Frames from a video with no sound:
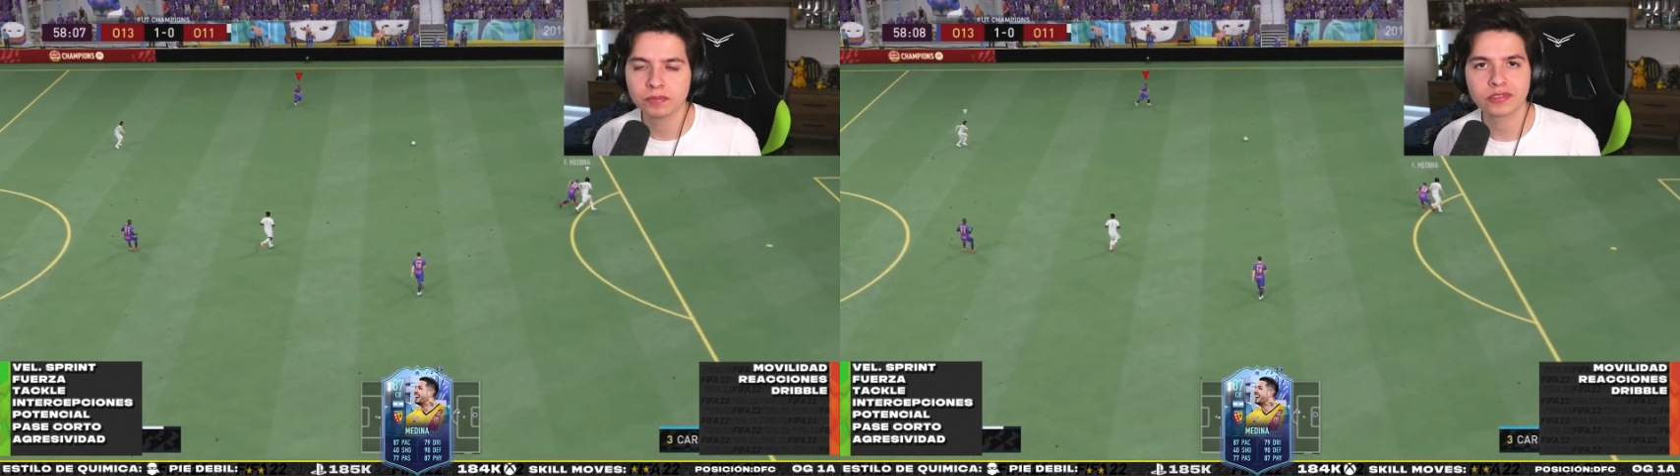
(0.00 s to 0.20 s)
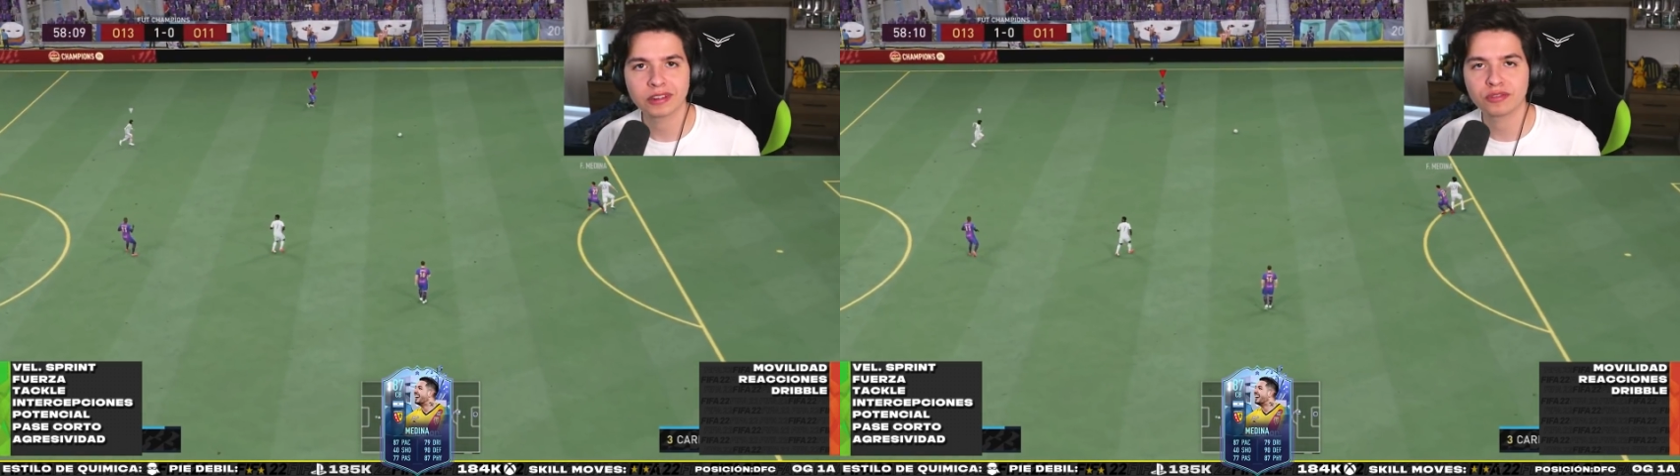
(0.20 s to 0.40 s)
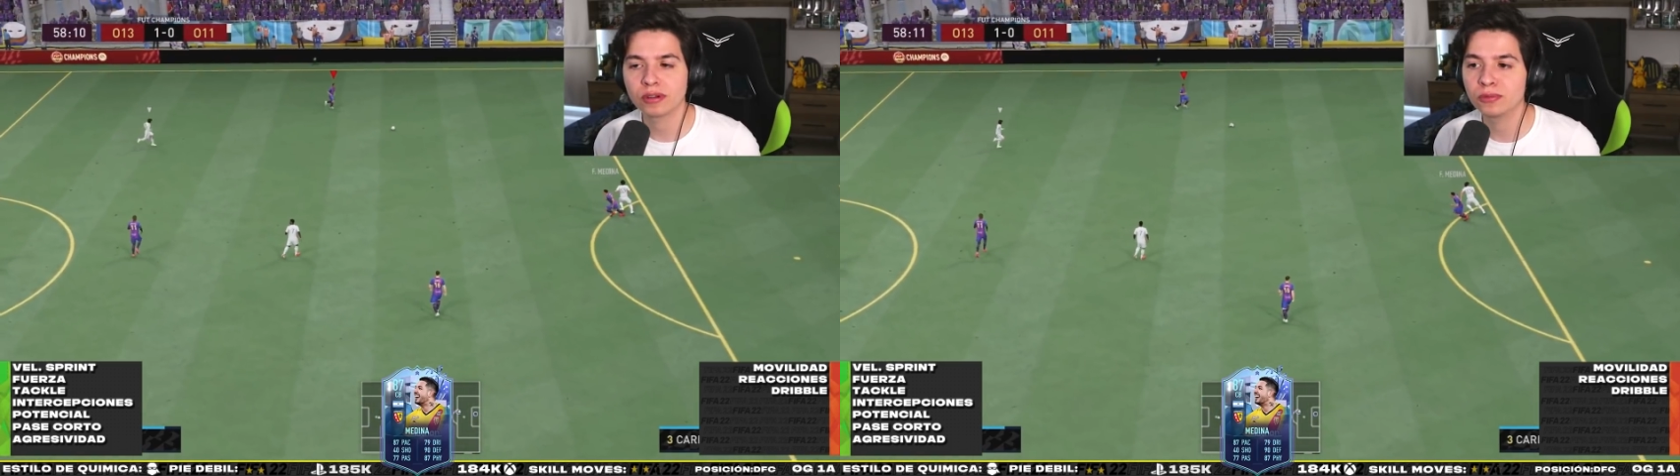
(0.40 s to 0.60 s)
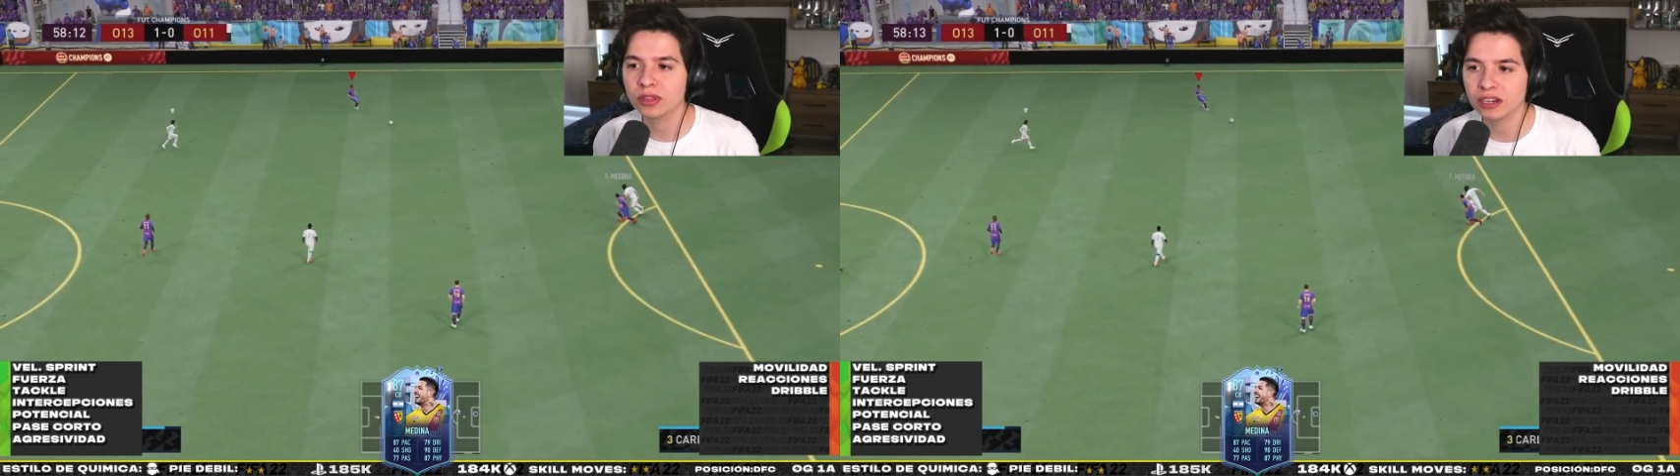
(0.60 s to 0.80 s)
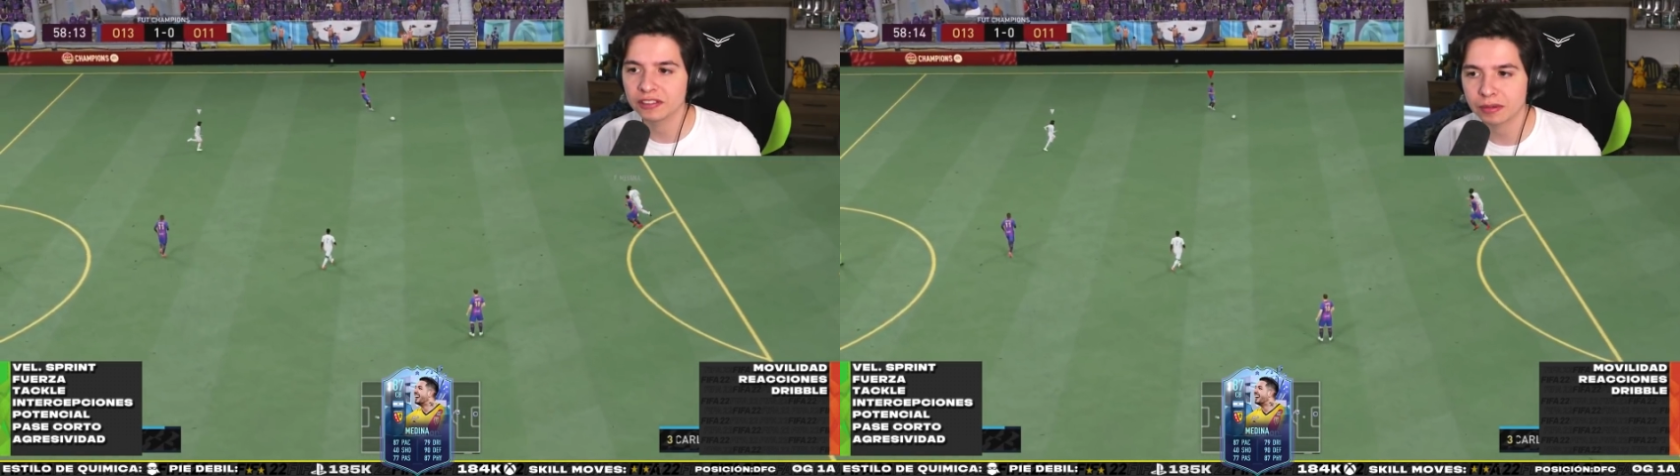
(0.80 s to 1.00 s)
se suelen
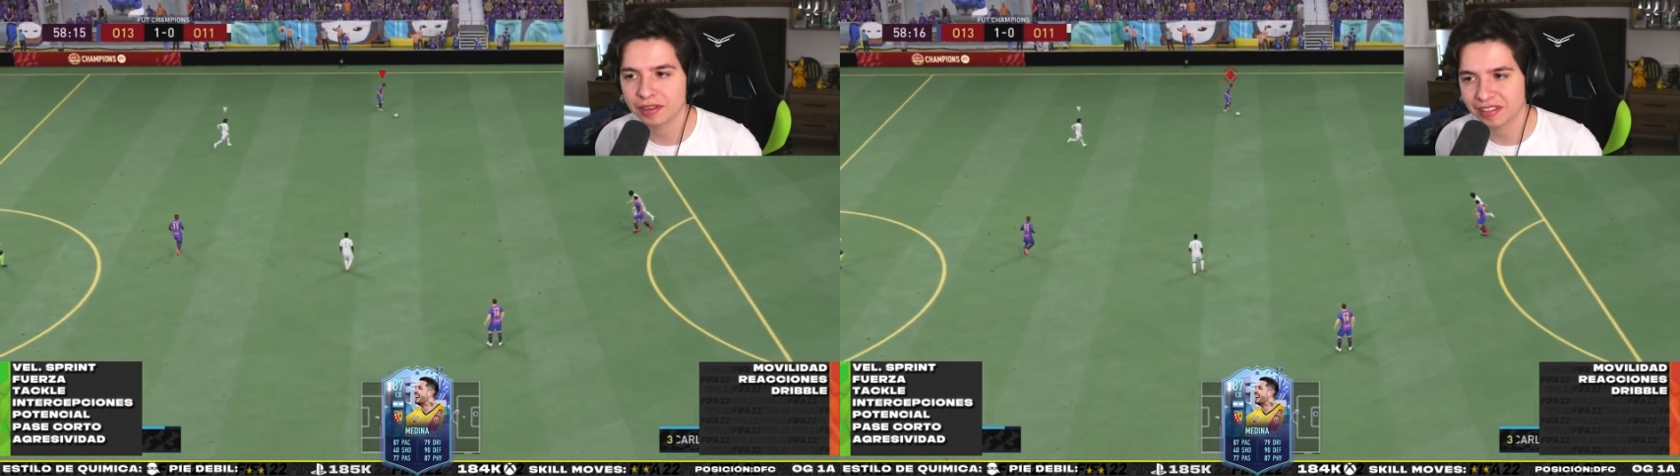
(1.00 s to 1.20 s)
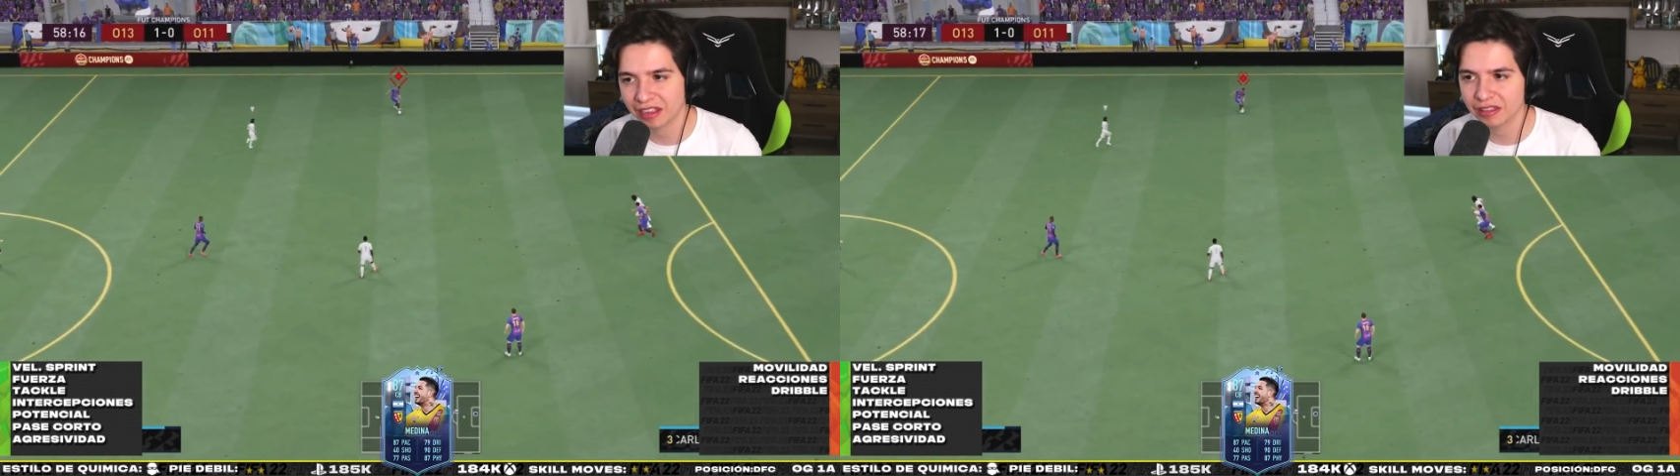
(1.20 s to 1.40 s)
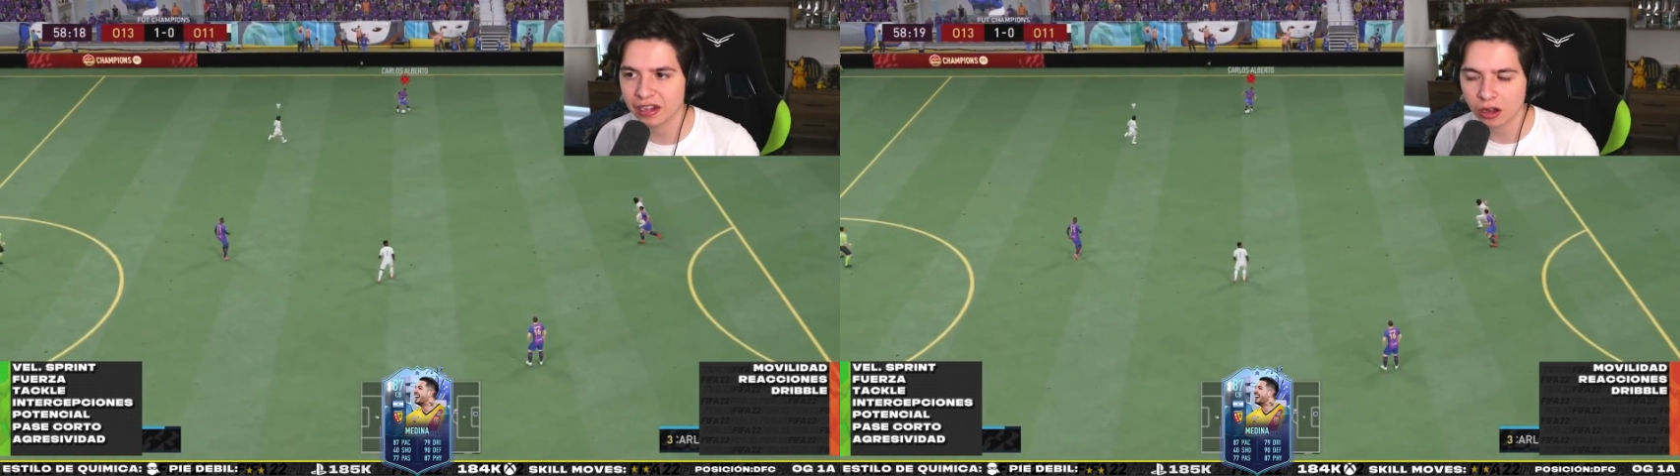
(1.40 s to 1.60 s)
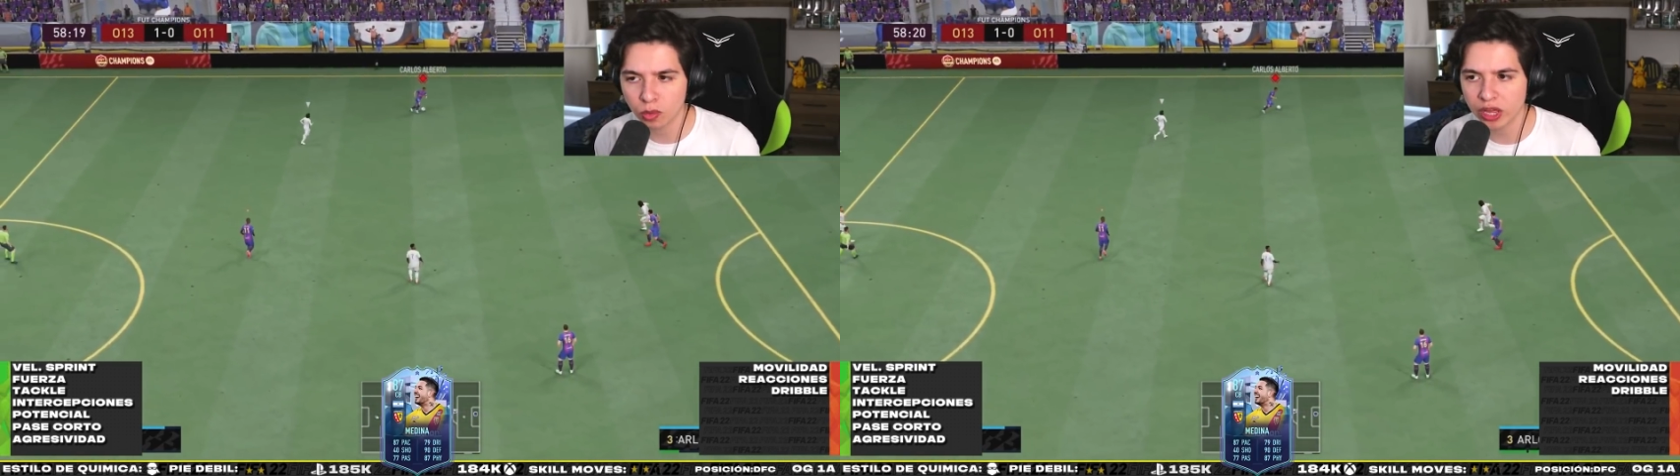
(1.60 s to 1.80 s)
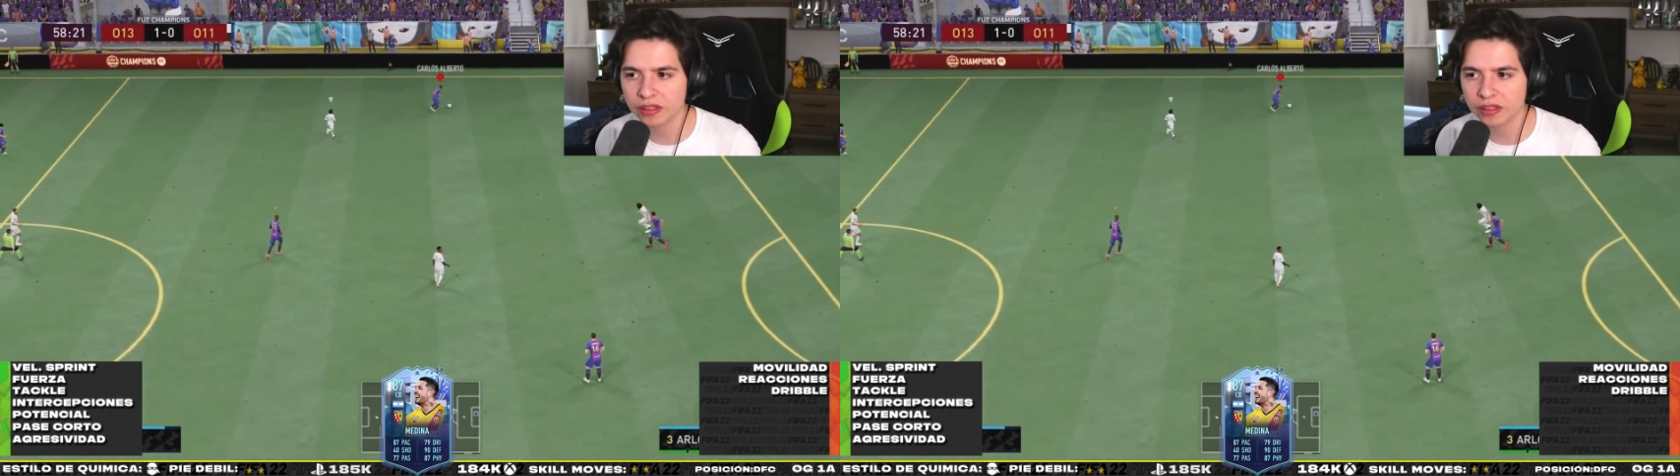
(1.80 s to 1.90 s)
utilizar bastante en la comunidad,